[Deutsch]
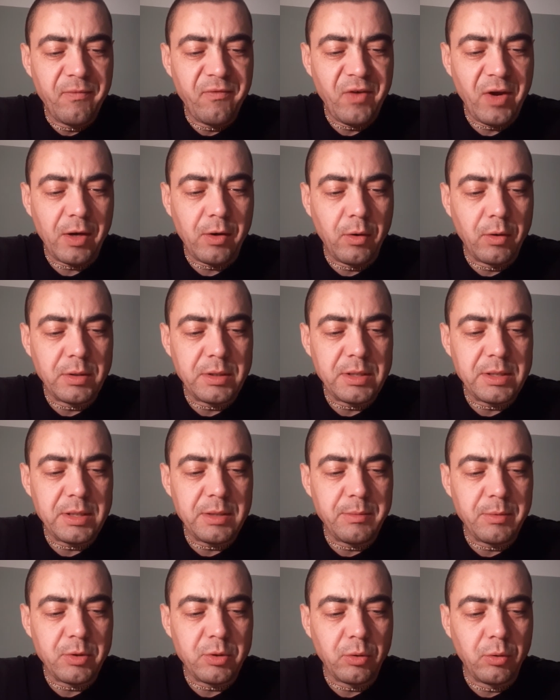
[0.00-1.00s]
Wer konnte
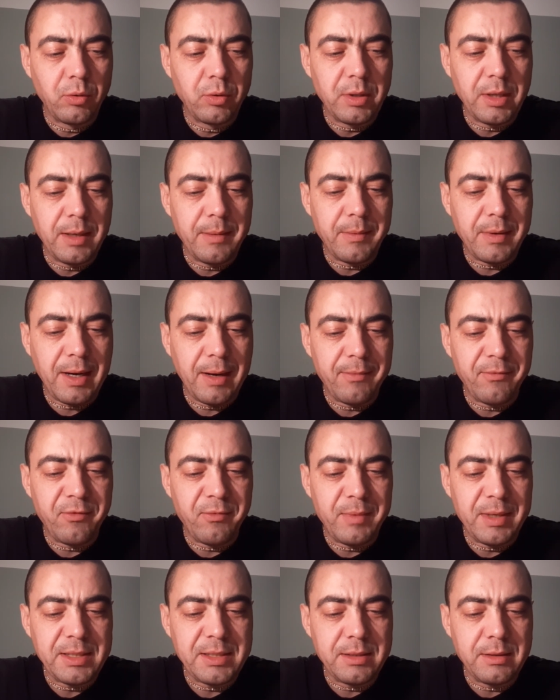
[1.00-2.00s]
sich mit Drona im
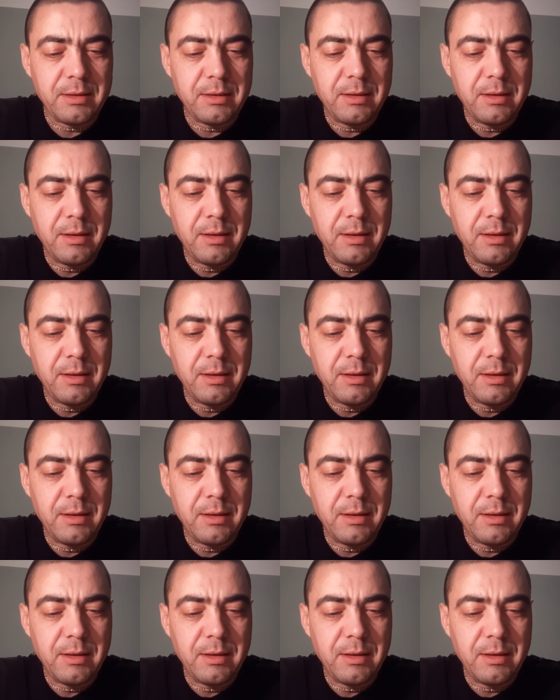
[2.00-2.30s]
Kampf messen?